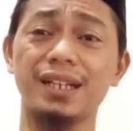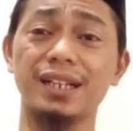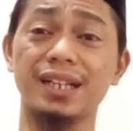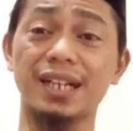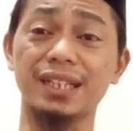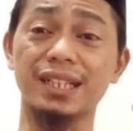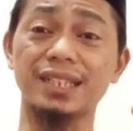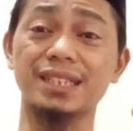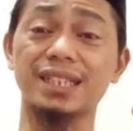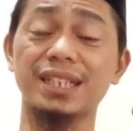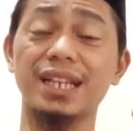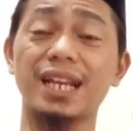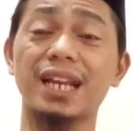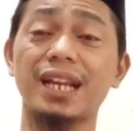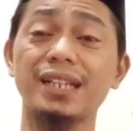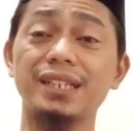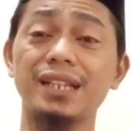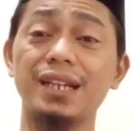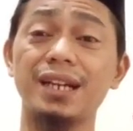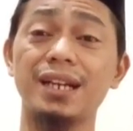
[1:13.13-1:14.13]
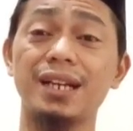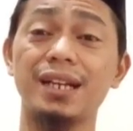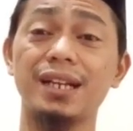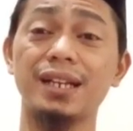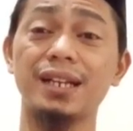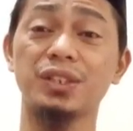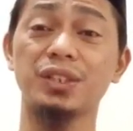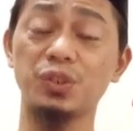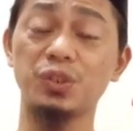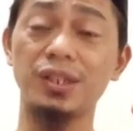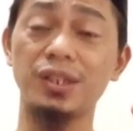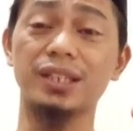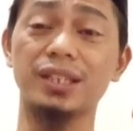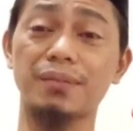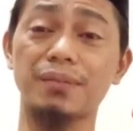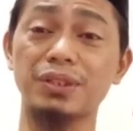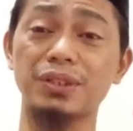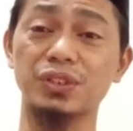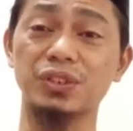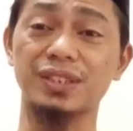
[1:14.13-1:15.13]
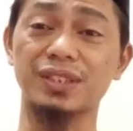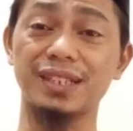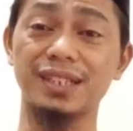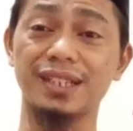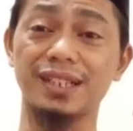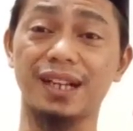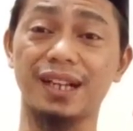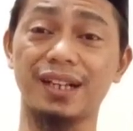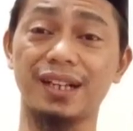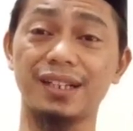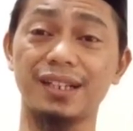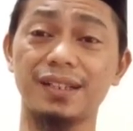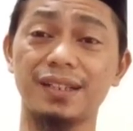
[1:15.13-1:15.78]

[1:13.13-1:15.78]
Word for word: ke atas kendaraannya juga termasuk sedekah.